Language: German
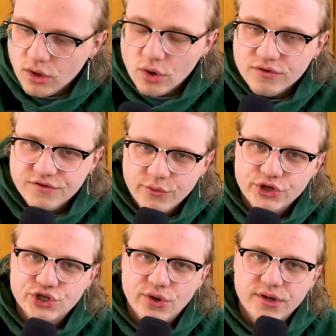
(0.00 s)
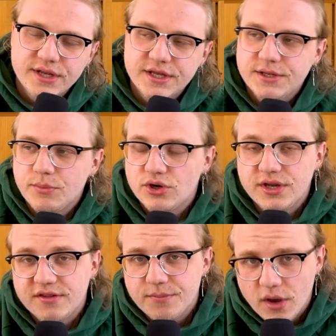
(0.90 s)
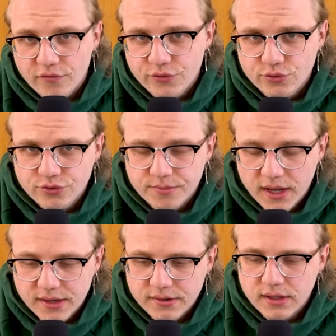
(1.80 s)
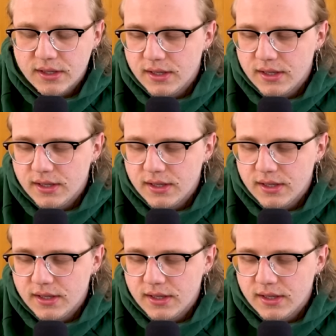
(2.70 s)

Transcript: Long story short, ich möchte jetzt mehr auf YouTube machen.